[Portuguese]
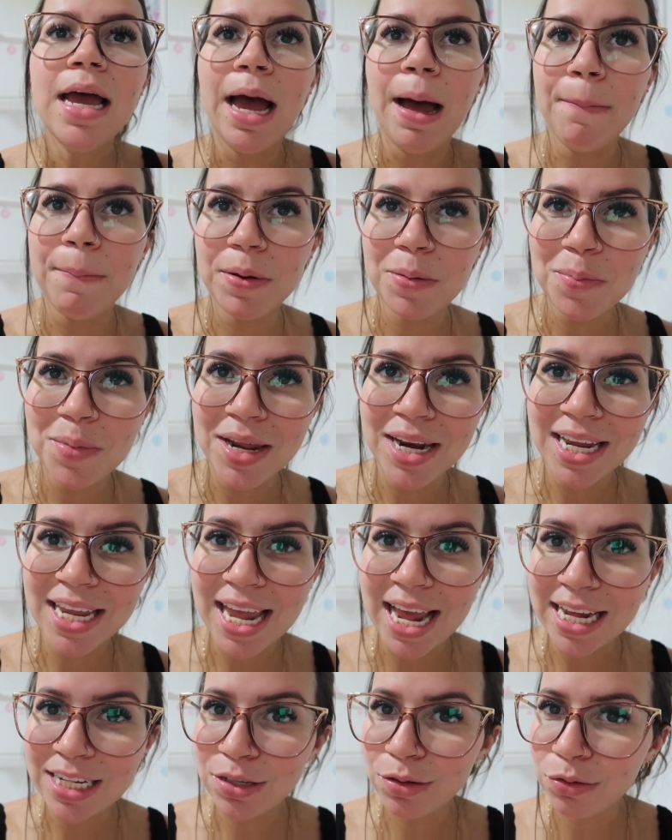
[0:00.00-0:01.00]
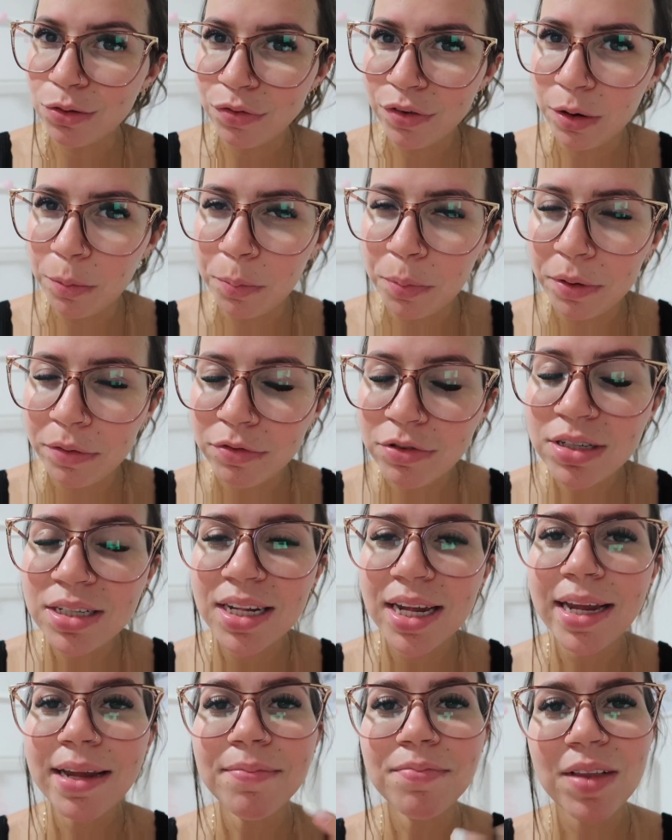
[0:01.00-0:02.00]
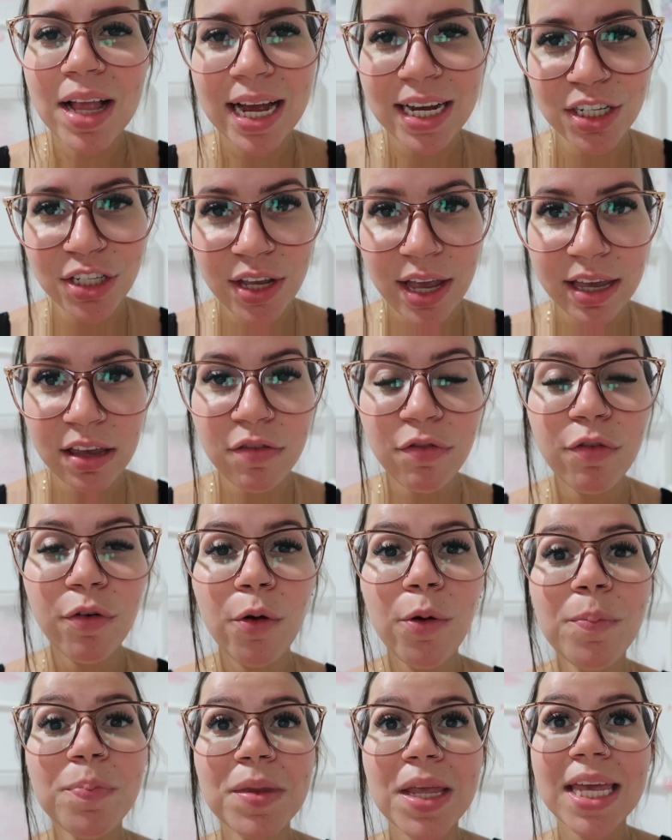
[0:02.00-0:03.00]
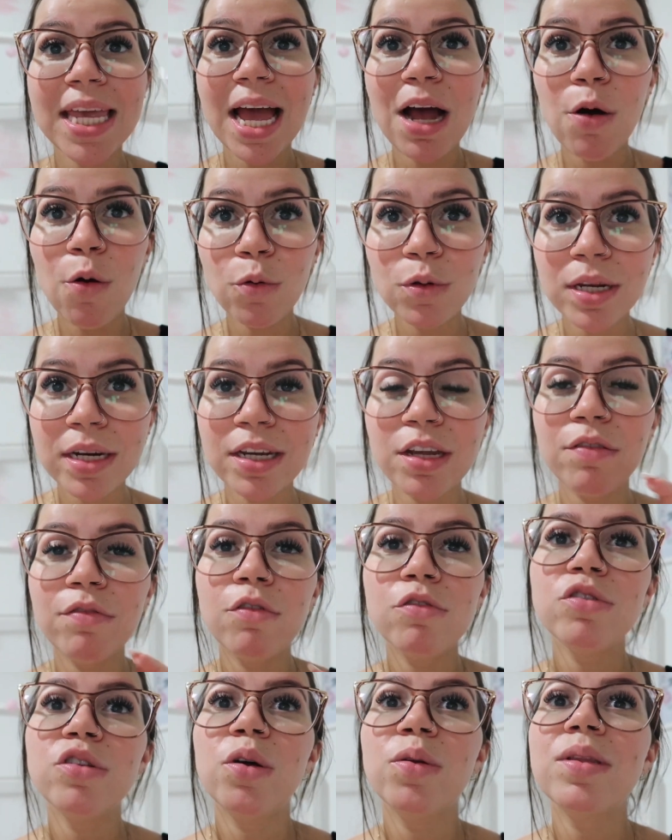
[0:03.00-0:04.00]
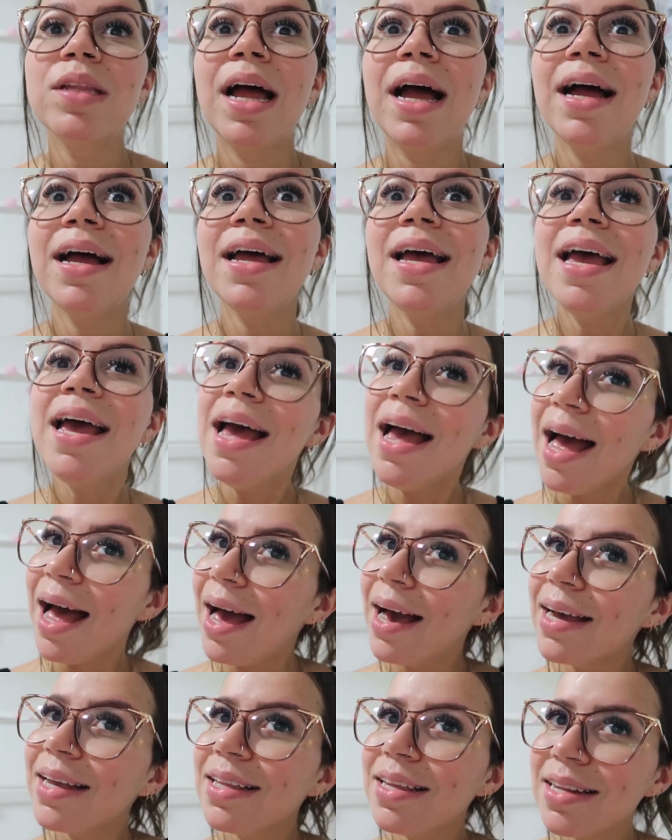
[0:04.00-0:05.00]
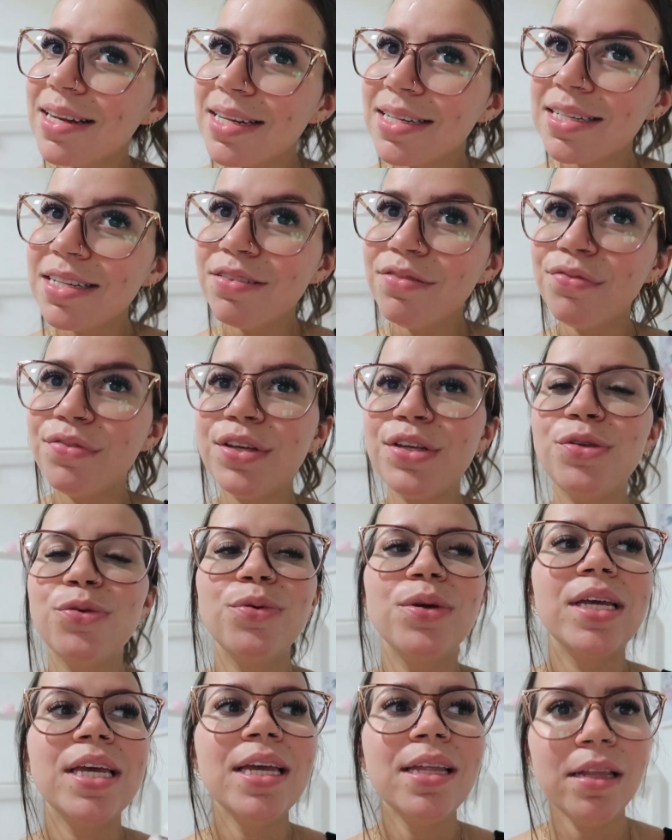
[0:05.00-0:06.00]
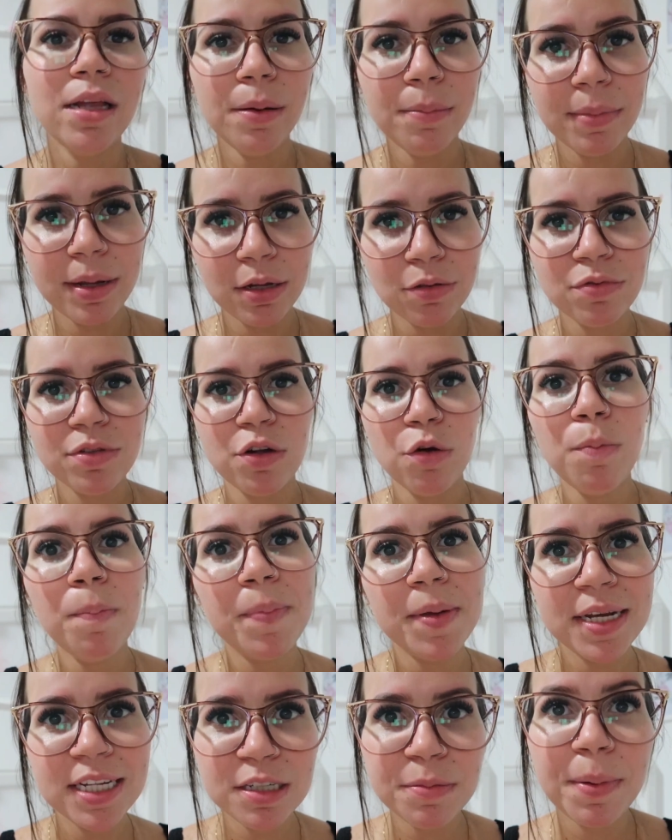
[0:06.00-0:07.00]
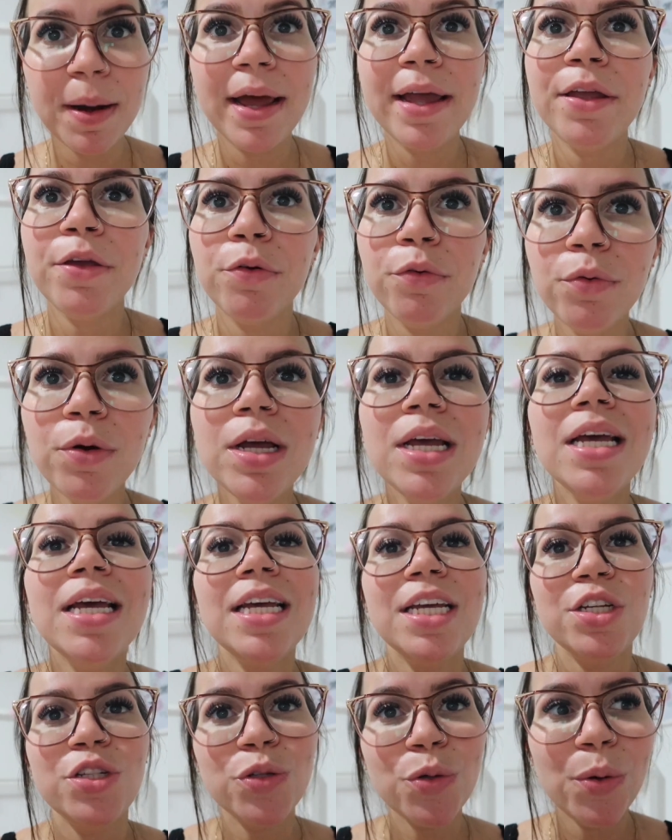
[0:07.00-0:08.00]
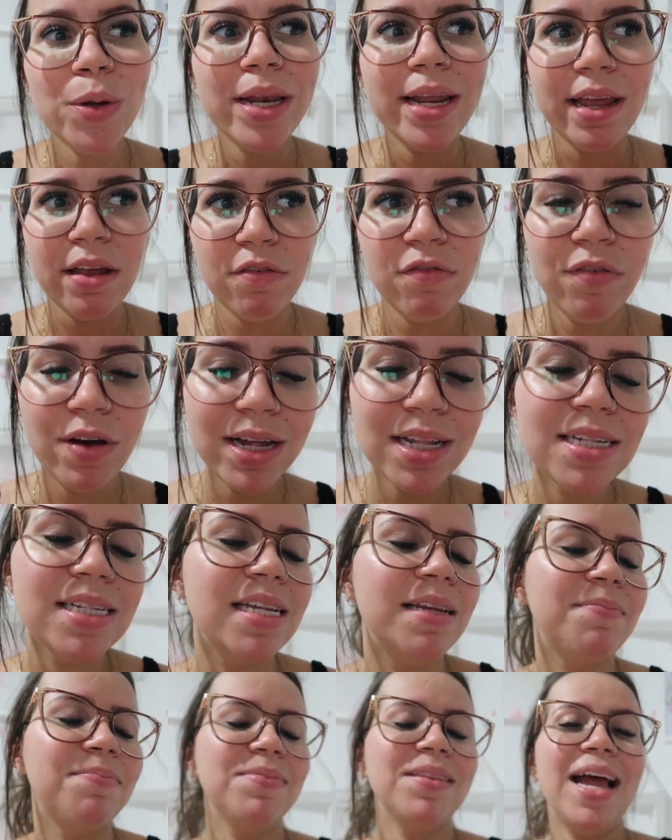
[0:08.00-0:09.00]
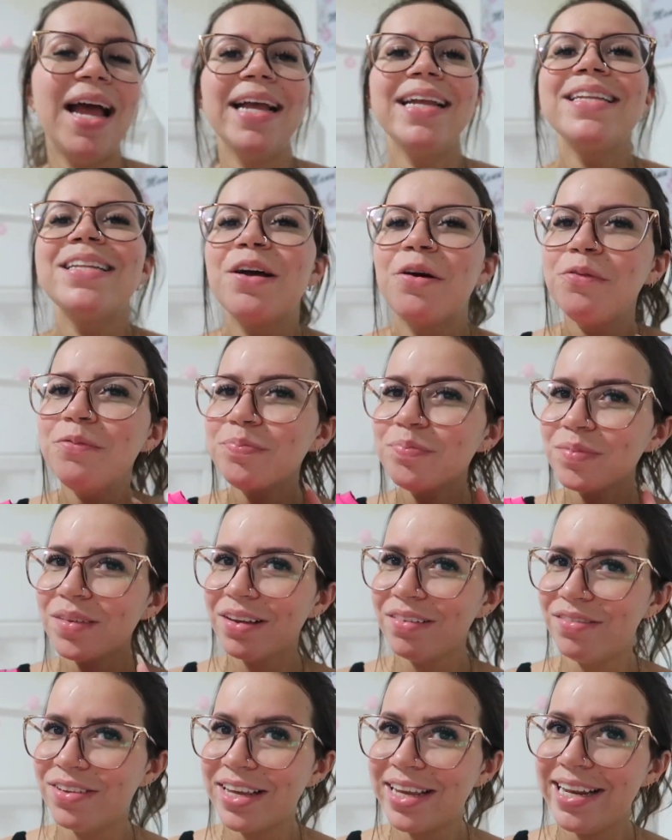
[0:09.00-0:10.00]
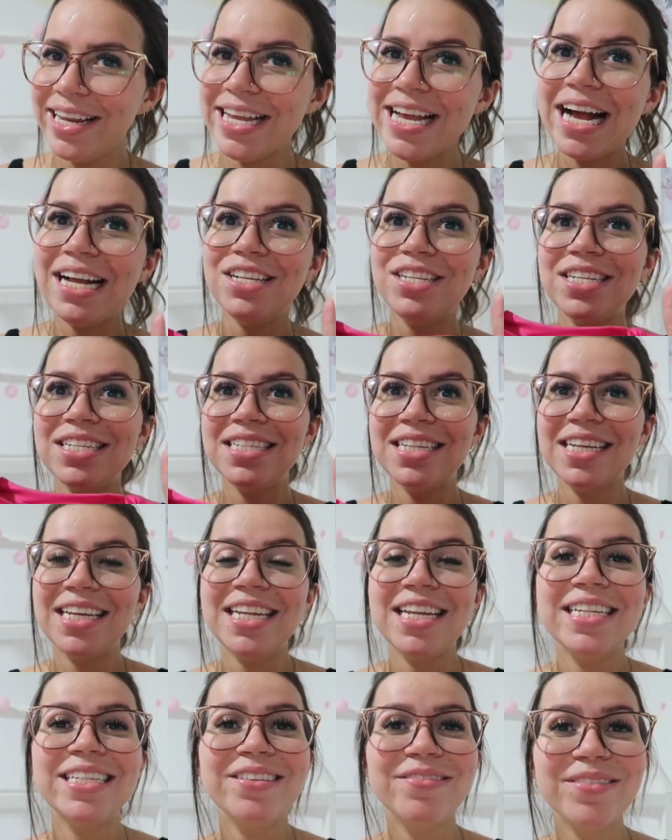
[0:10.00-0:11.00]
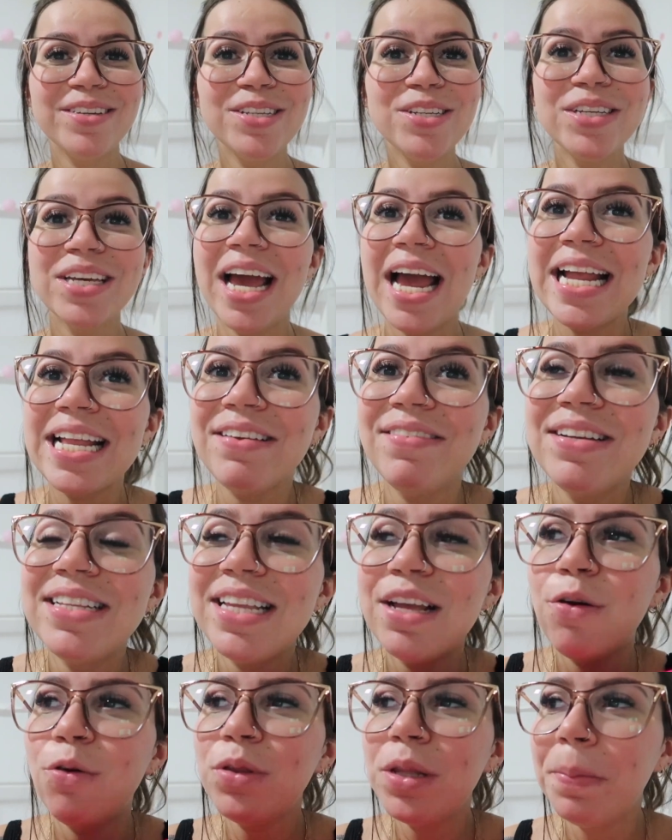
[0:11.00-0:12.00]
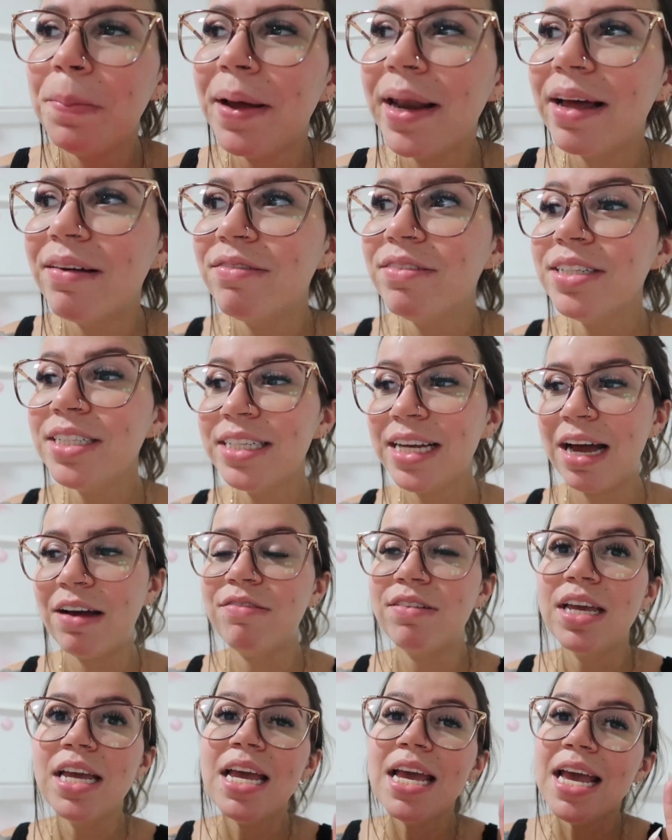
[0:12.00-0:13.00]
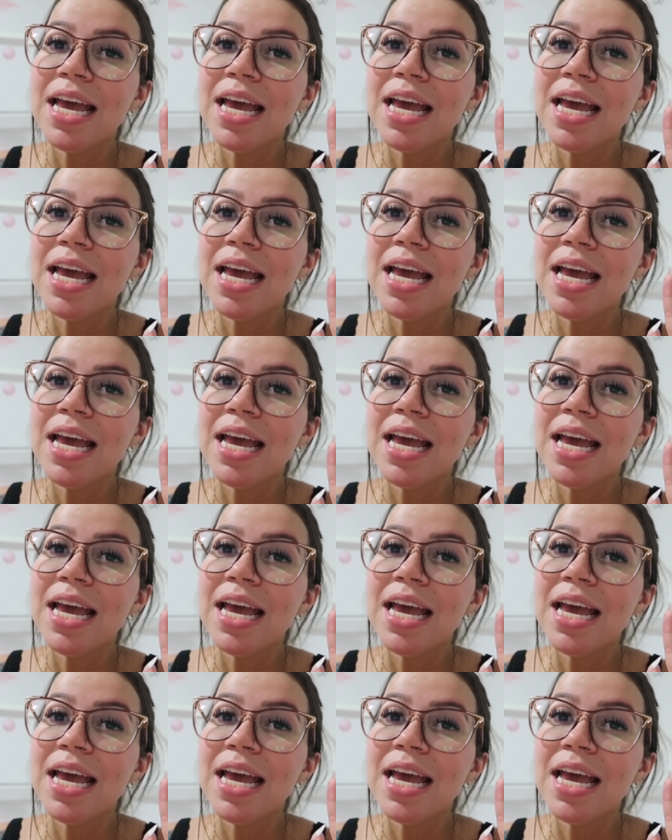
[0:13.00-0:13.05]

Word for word: A primeira que é essa que eu tô falando pra você, hashtag Flow, e a outra que eu vou soltar ainda nesse vídeo. E também o seu Pix pra eu escolher e fazer, tá? Então, Fiquem ligadinhos aqui nesse vídeo que ainda vai ter outra palavra-chave.